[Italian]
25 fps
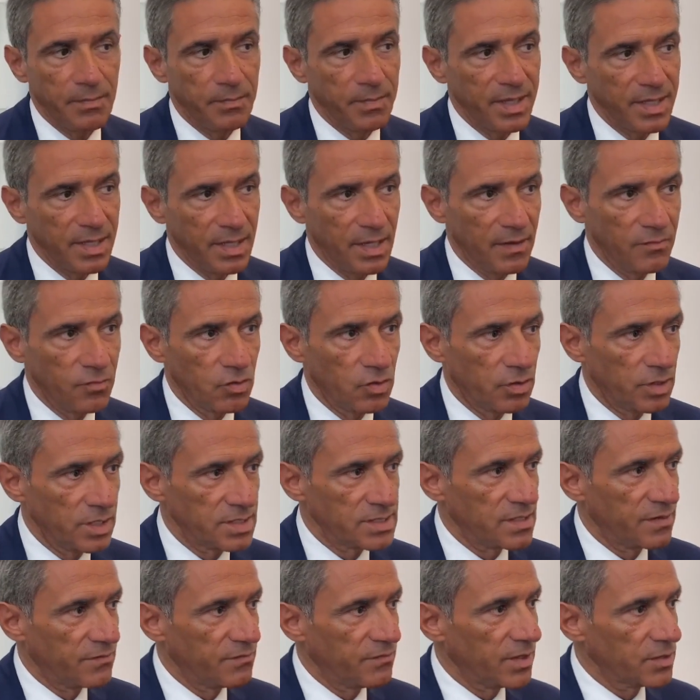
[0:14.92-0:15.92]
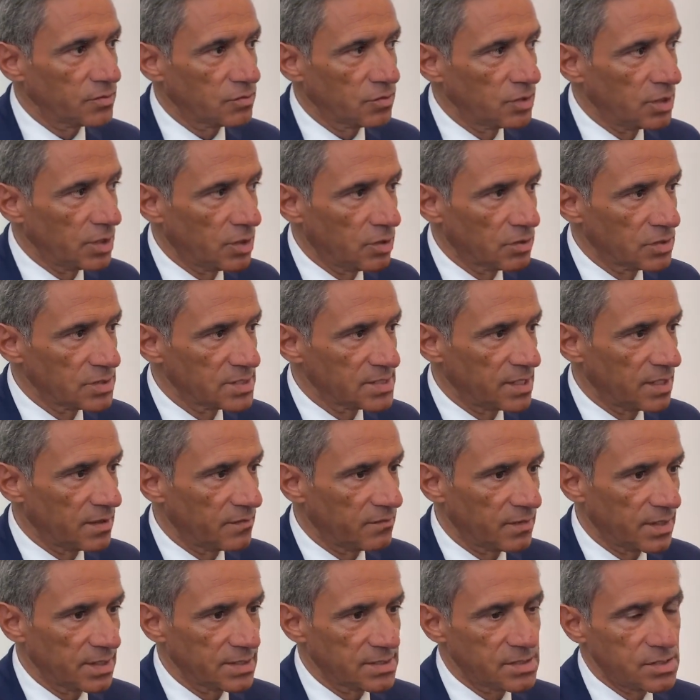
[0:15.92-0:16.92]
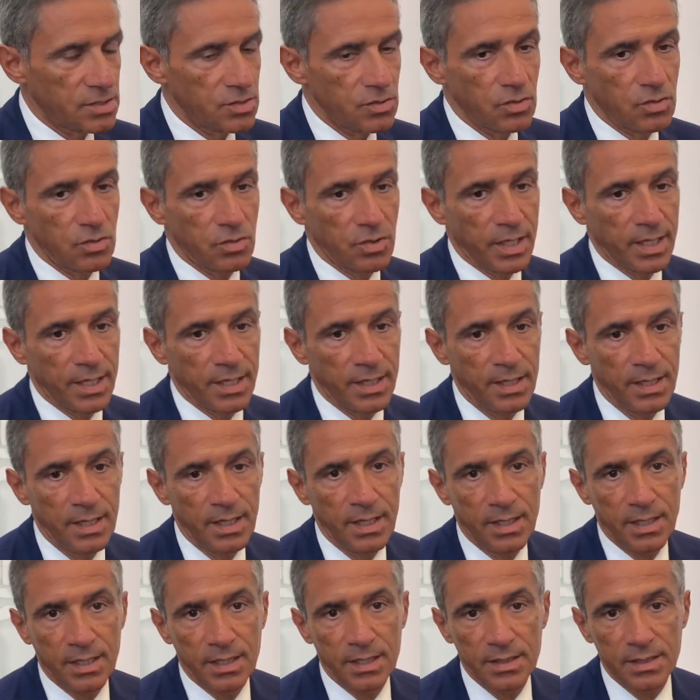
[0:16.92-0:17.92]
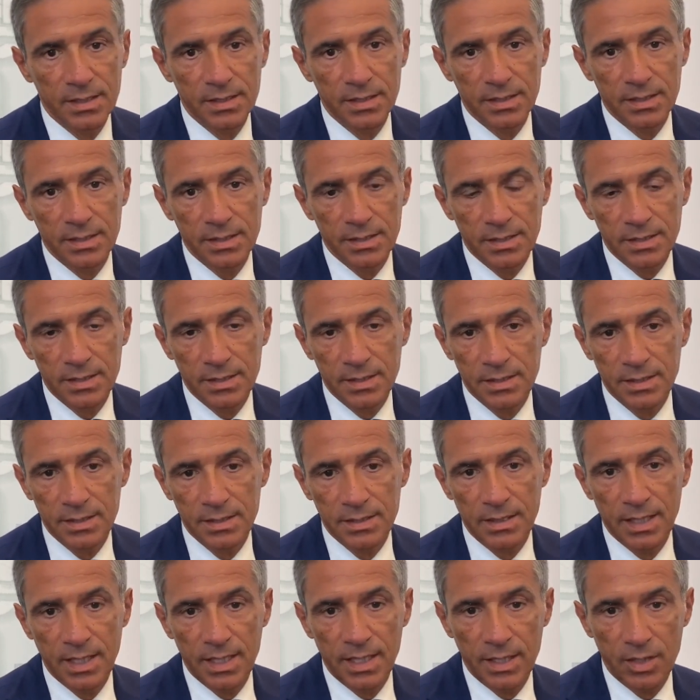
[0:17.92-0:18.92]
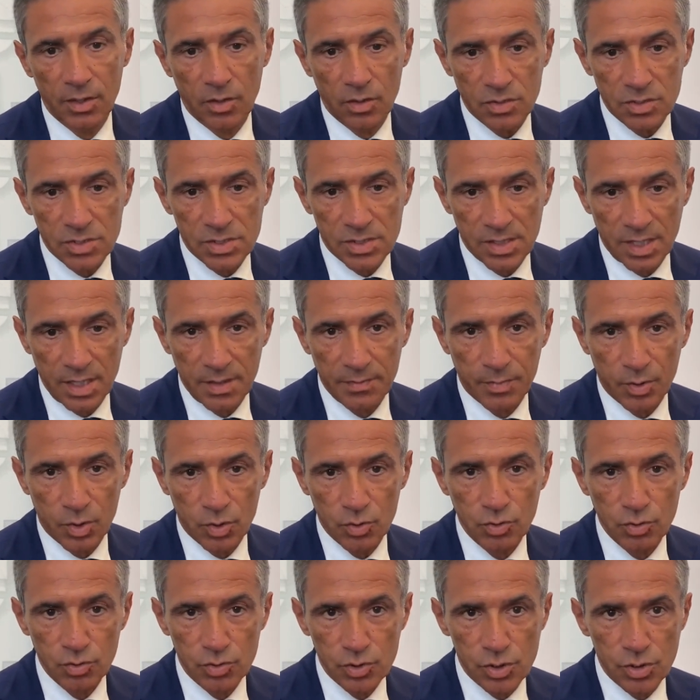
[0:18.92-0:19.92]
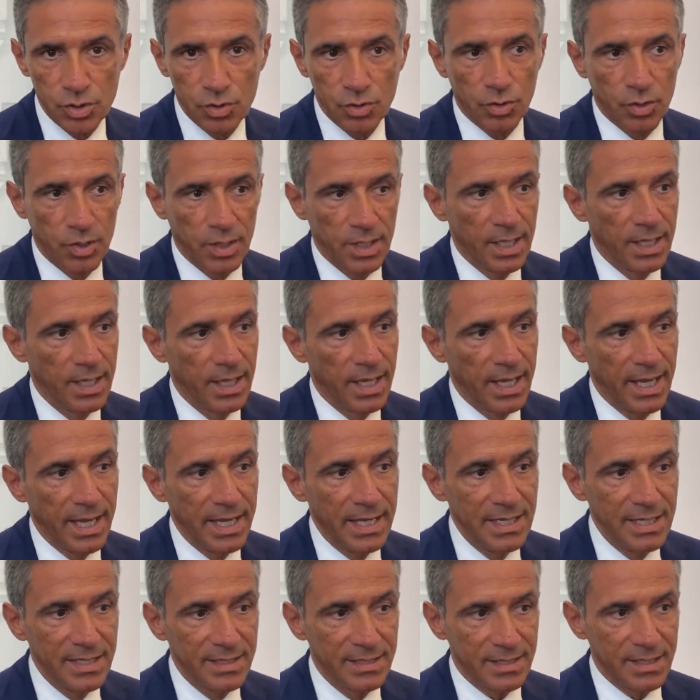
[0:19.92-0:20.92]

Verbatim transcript: per il lavoro che si è fatto di conservazione eh, delle nostre produzioni e il